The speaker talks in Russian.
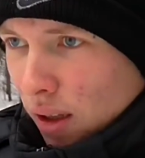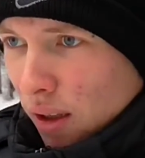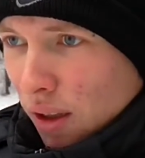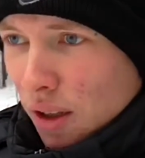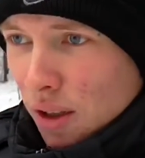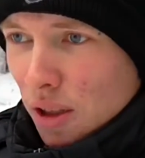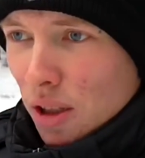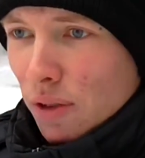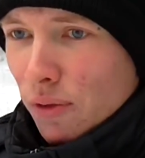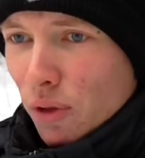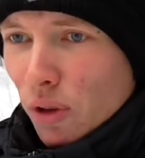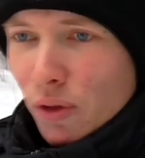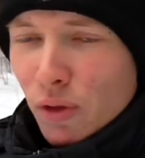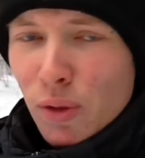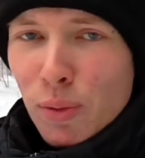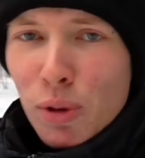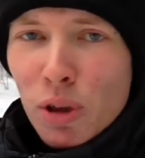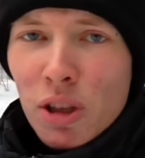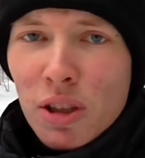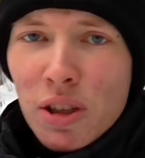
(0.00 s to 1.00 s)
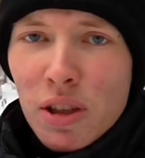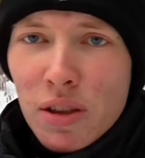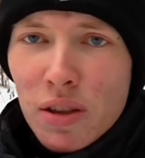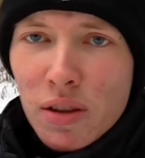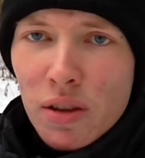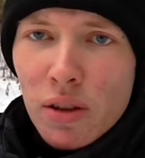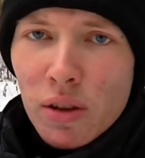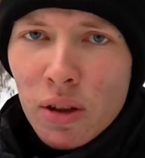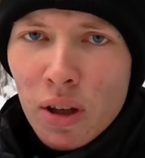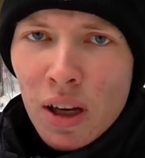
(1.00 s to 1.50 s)
Если вы выбились из
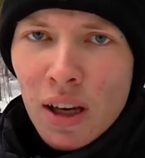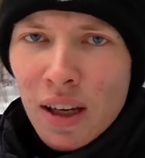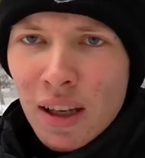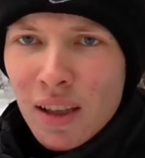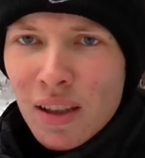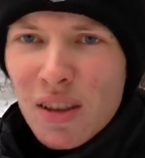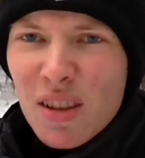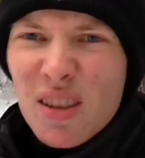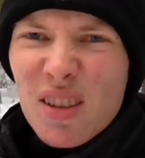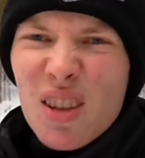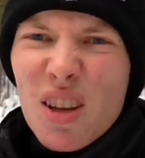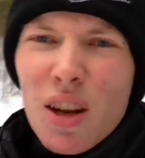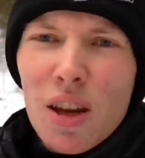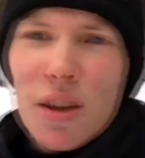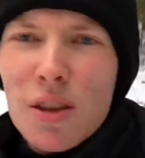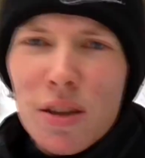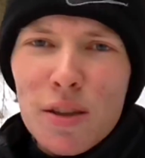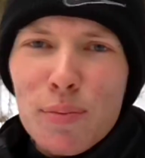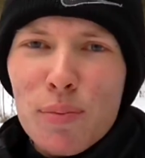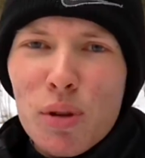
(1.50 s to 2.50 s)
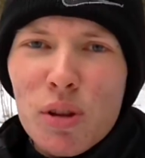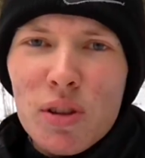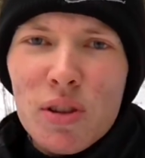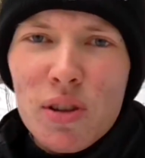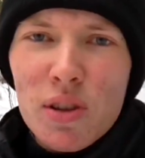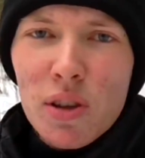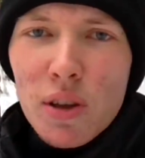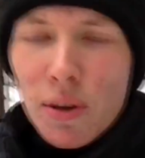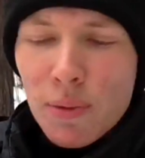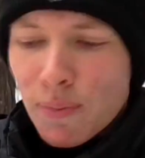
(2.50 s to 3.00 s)
сил, не старайтесь
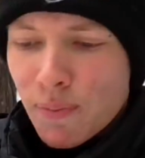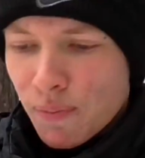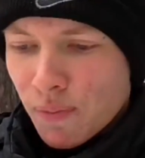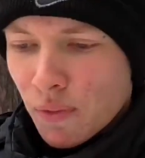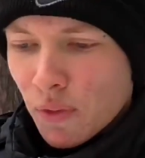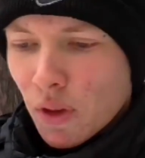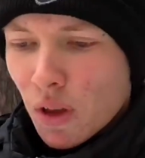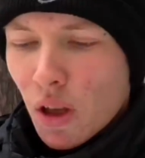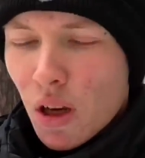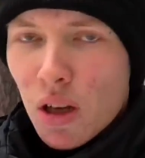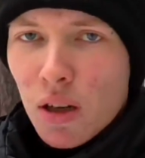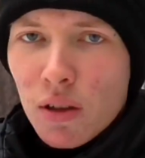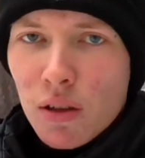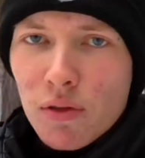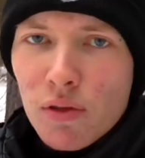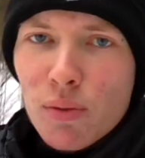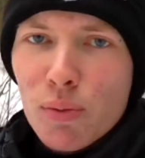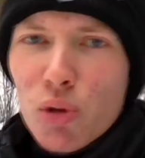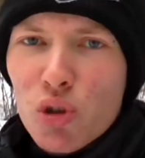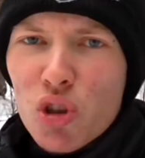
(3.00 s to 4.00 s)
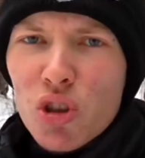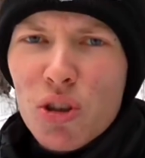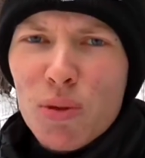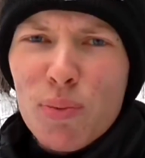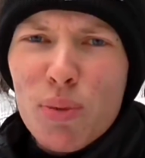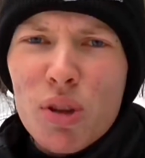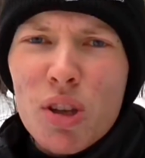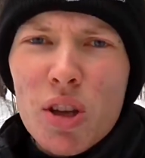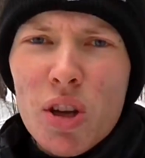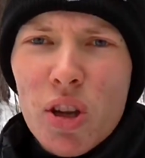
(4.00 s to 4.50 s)
ползти. Так вы
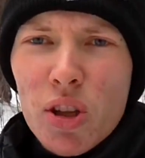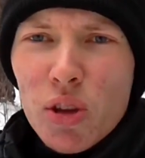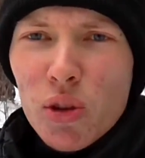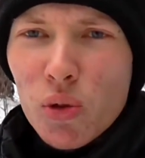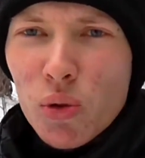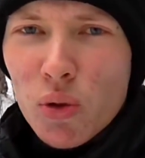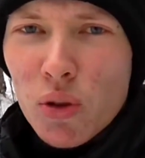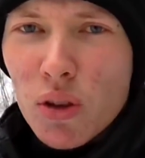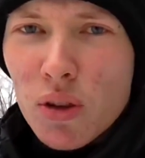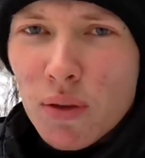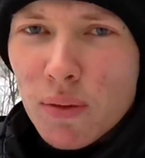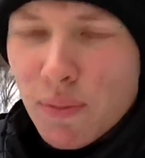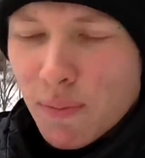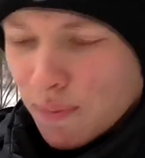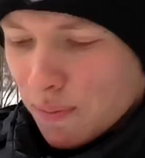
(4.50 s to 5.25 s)
можете потерять ноги.